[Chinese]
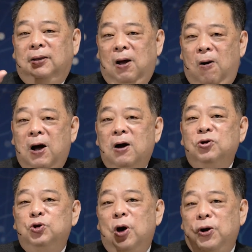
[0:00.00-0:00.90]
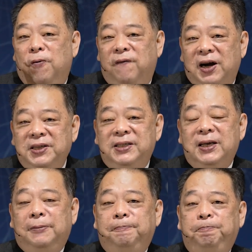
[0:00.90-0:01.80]
祷告需要有方
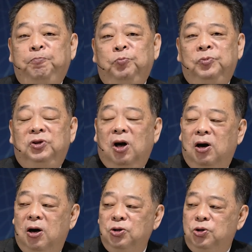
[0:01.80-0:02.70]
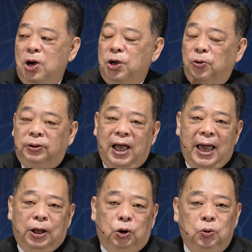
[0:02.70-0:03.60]
向，祷告需要有
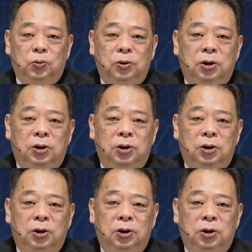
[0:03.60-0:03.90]
态度，